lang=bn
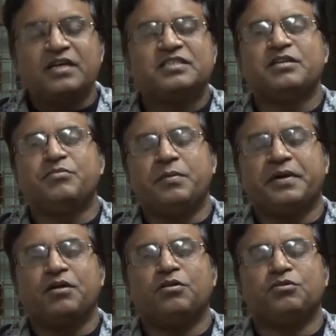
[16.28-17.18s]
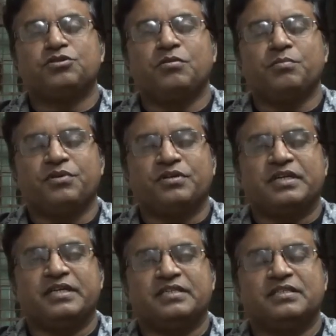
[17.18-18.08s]
আছে বিবেকানন্দ সম্পর্কে
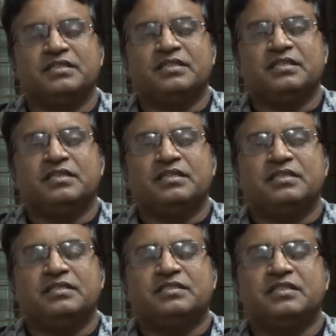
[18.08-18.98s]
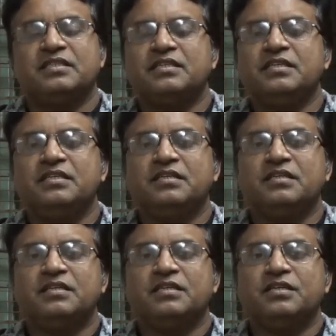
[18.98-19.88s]
যে তিনি
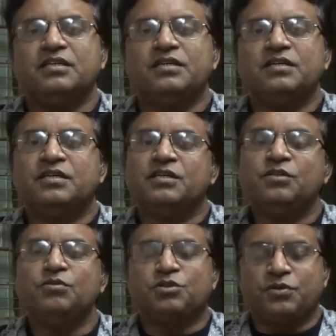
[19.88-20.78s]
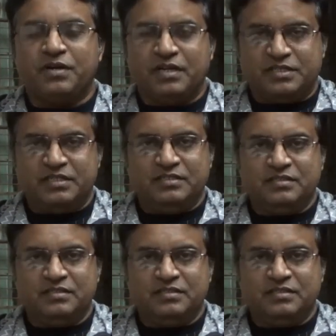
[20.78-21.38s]
হিন্দু সন্ন্যাসী